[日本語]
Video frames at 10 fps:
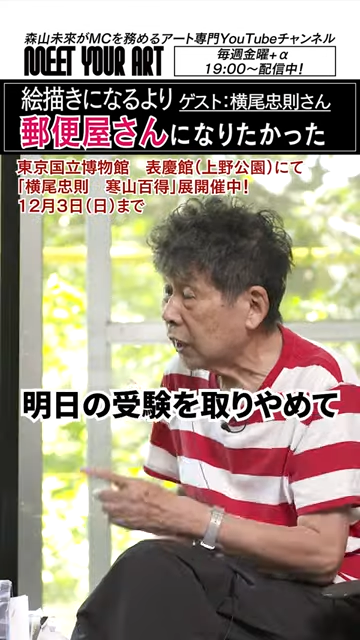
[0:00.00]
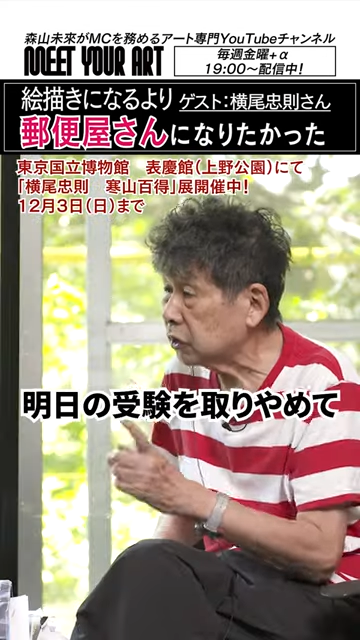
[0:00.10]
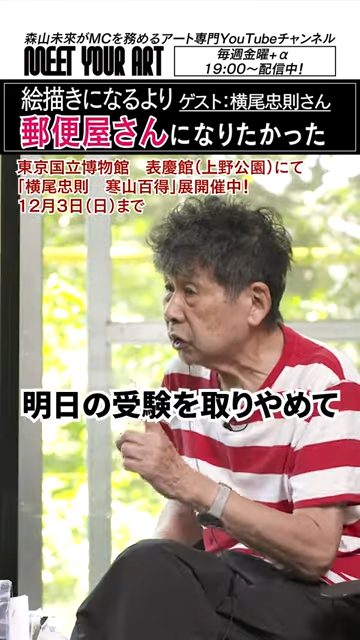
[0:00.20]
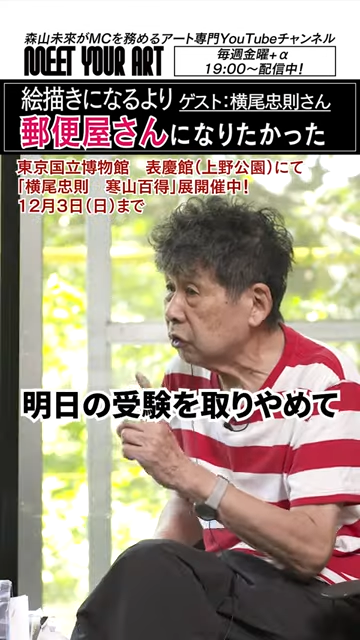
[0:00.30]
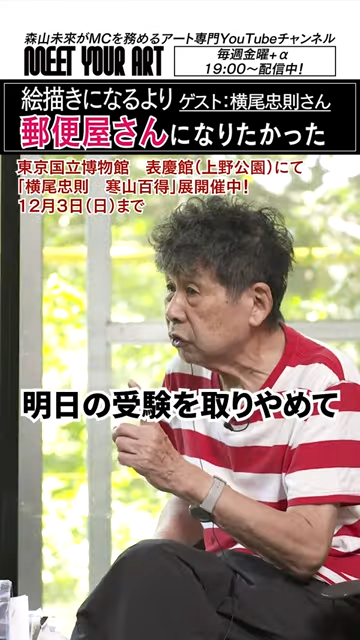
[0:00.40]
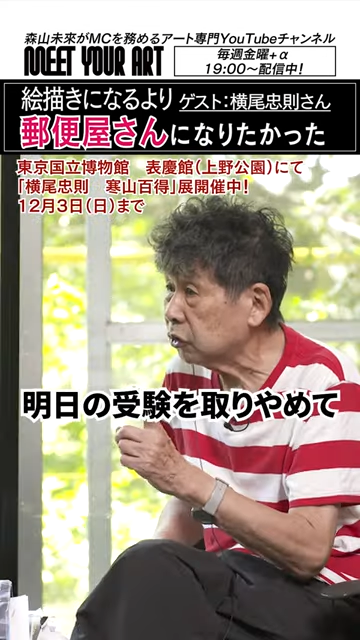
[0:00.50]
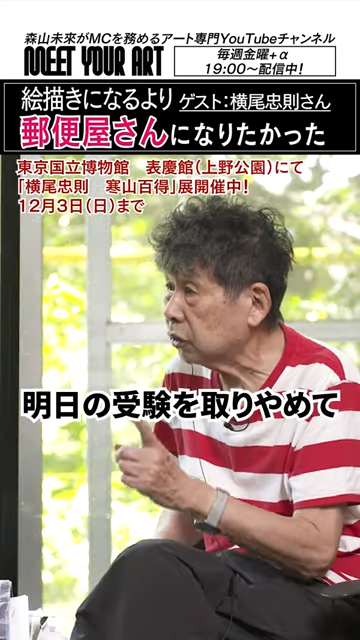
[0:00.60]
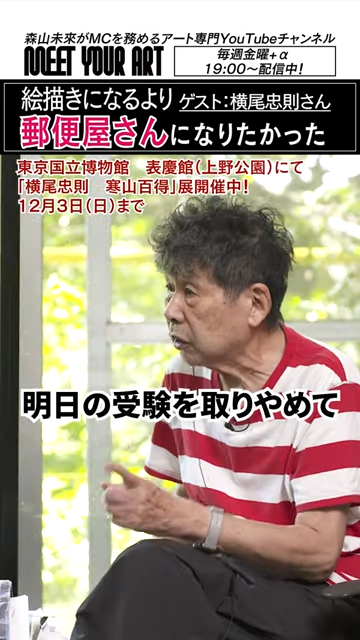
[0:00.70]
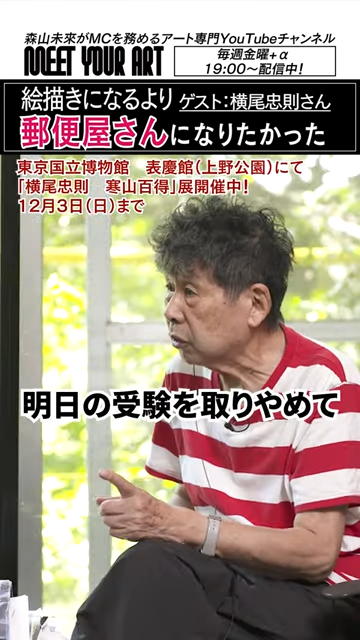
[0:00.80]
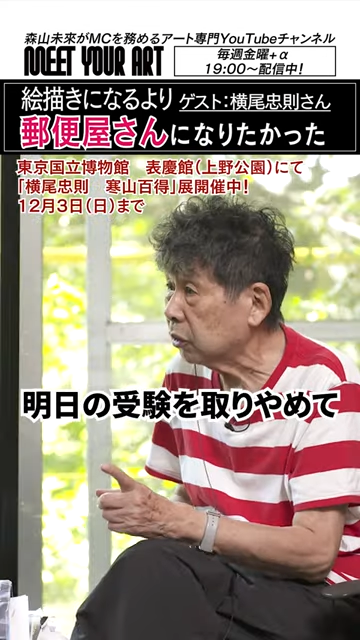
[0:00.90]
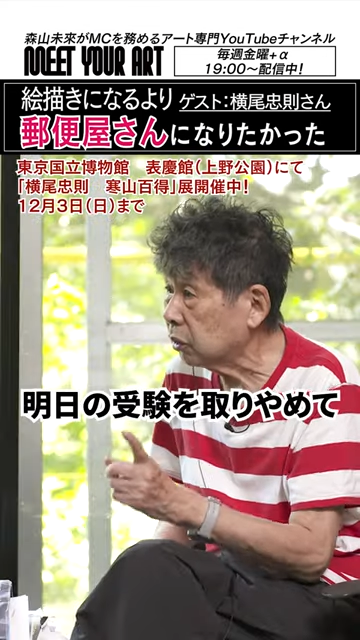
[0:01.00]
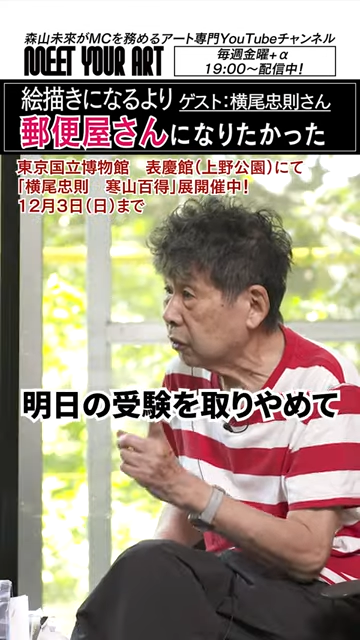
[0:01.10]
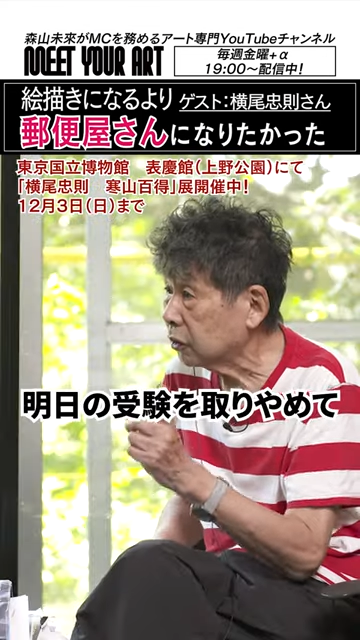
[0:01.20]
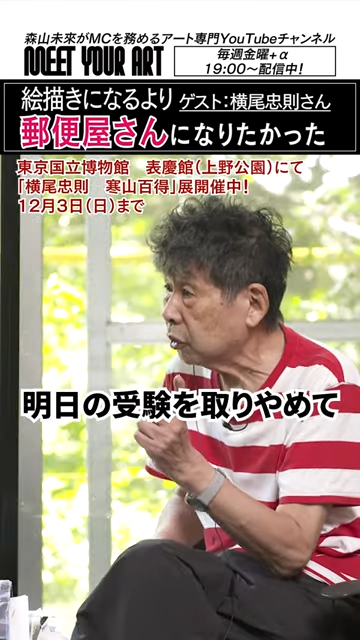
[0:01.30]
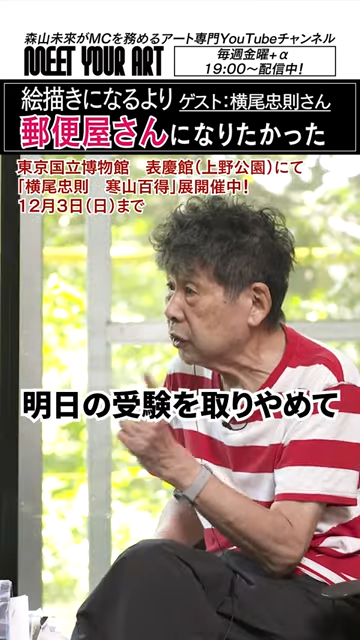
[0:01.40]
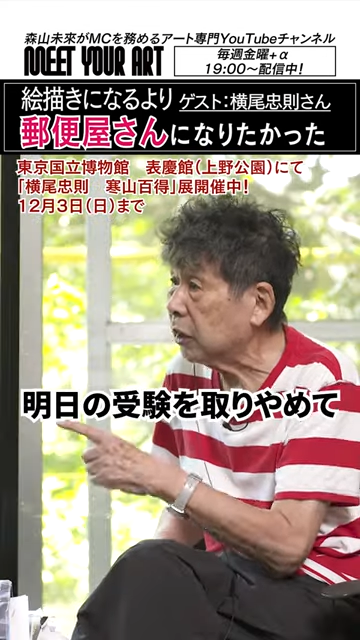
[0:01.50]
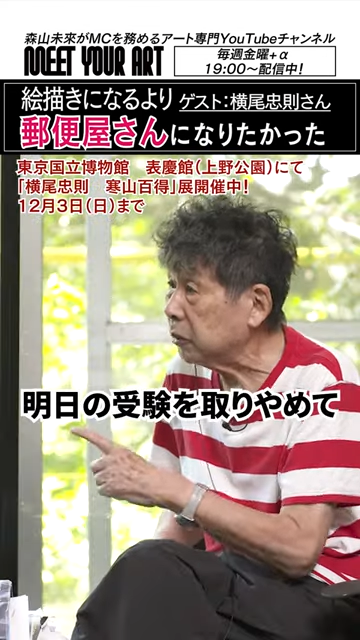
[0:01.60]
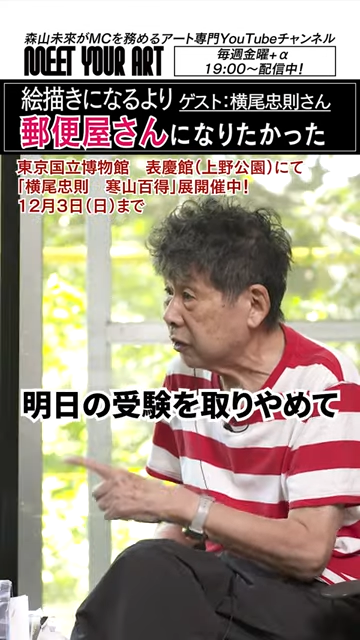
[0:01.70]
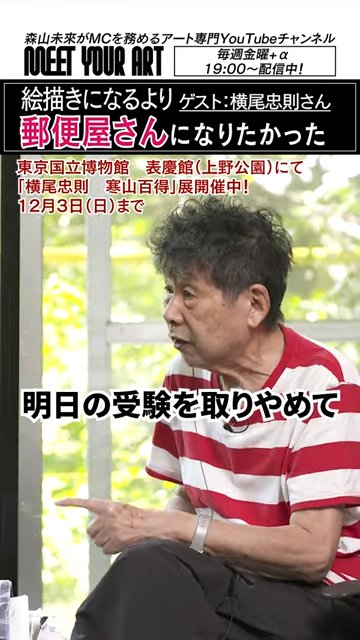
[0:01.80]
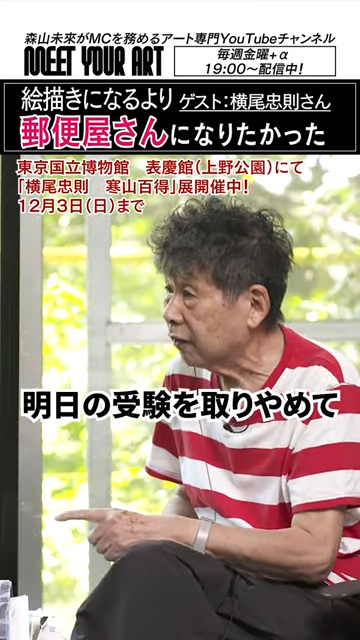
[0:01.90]
明日の受験を取りや
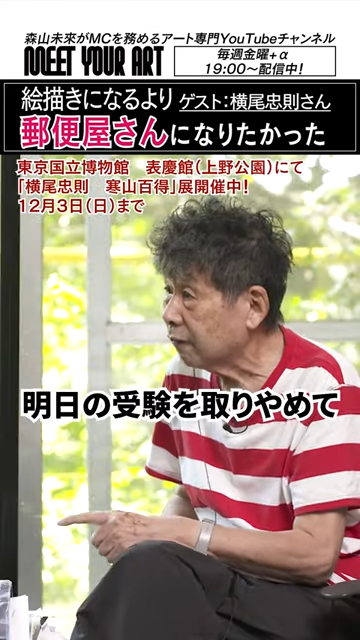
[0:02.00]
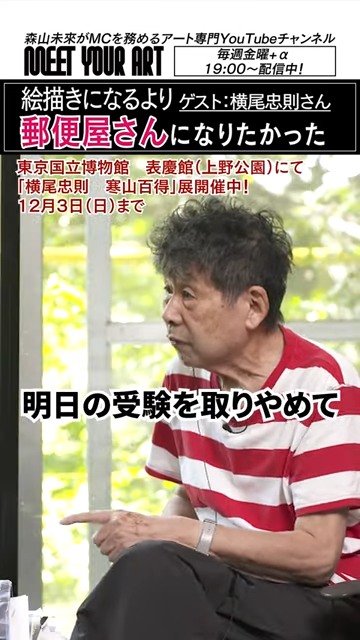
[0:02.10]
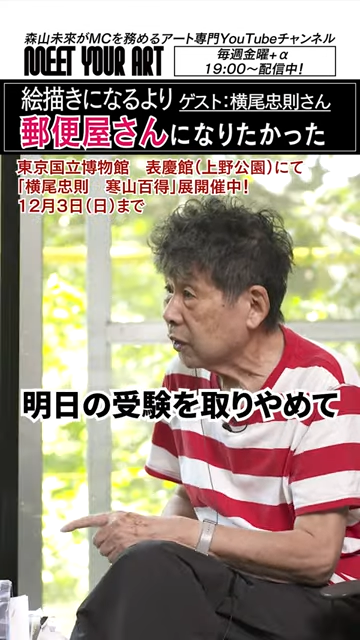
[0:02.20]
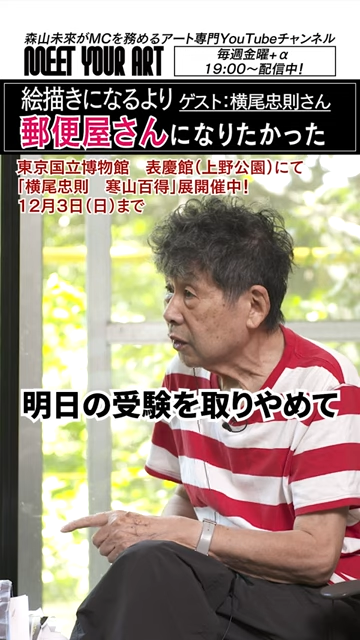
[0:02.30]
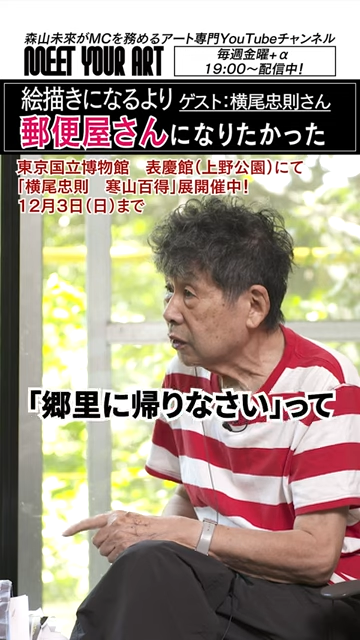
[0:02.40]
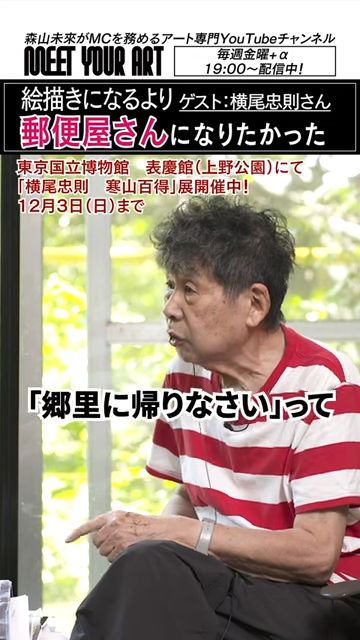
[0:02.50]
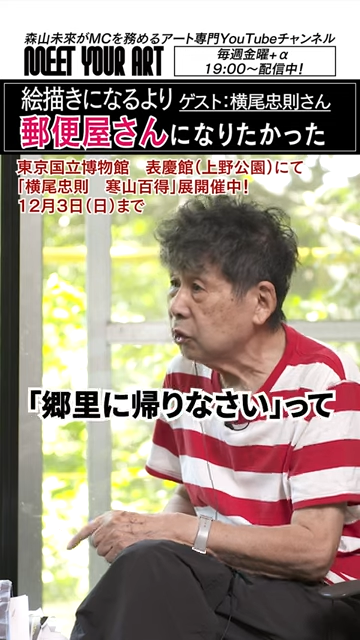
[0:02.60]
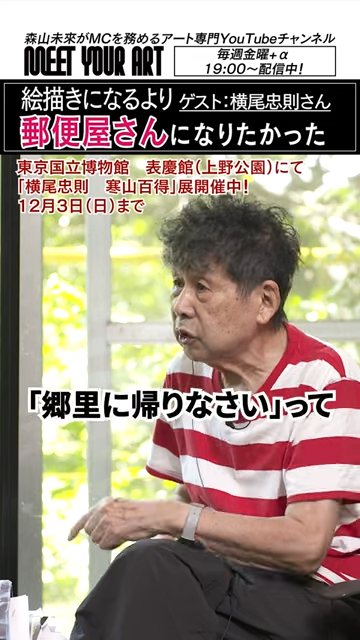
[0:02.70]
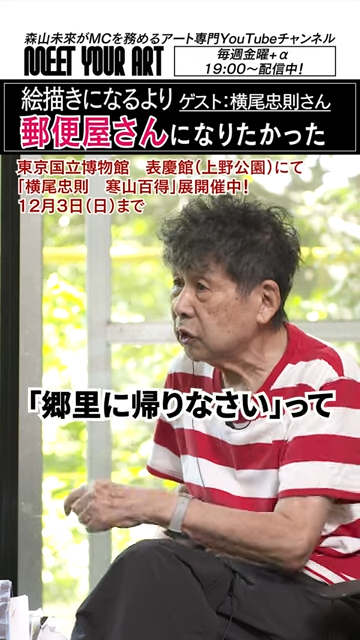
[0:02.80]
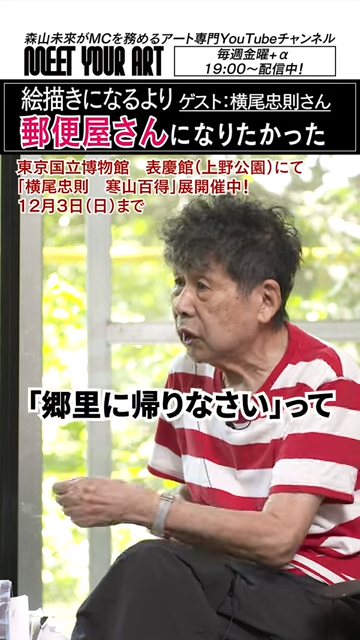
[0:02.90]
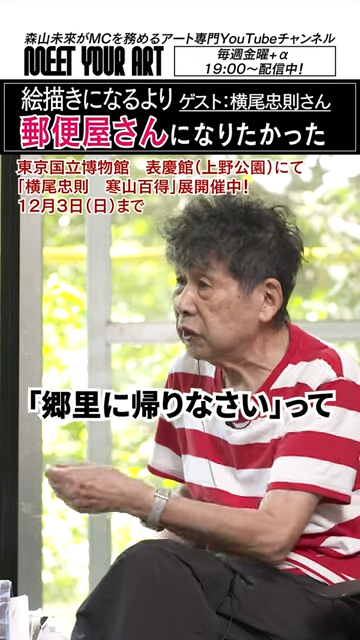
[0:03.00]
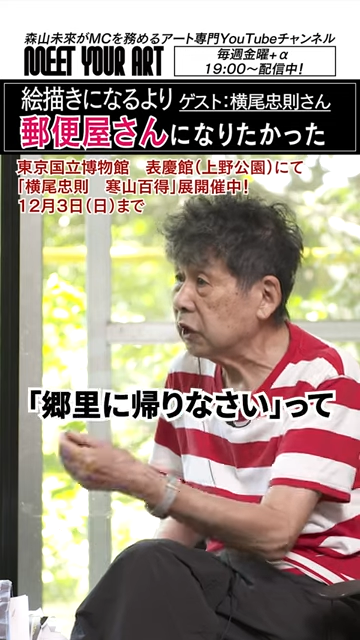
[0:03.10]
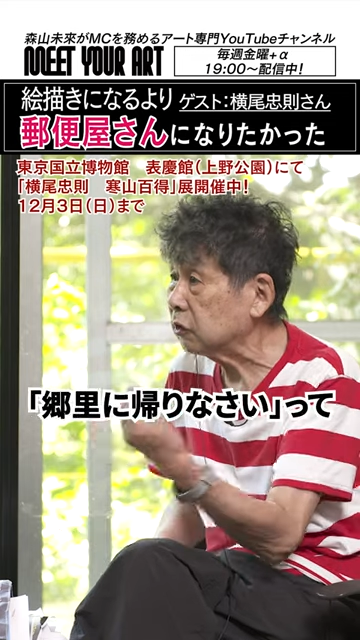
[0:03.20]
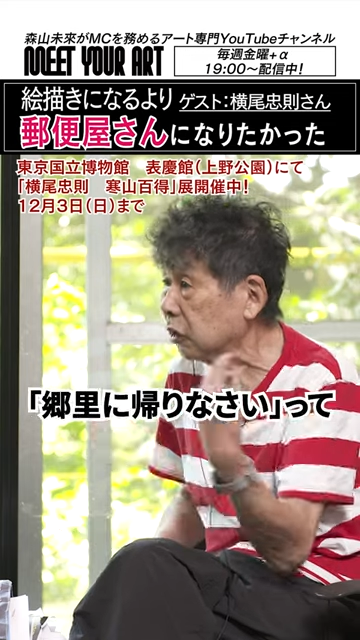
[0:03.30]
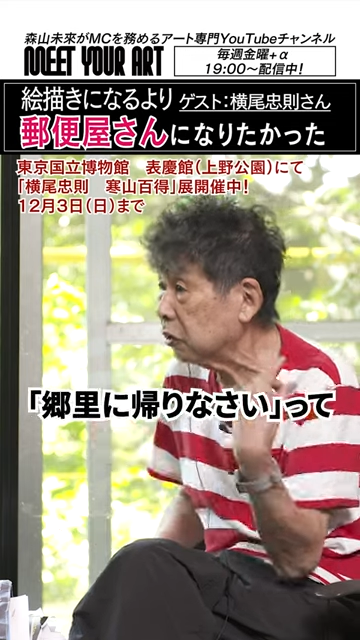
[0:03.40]
めて。郷里に帰りなさいっ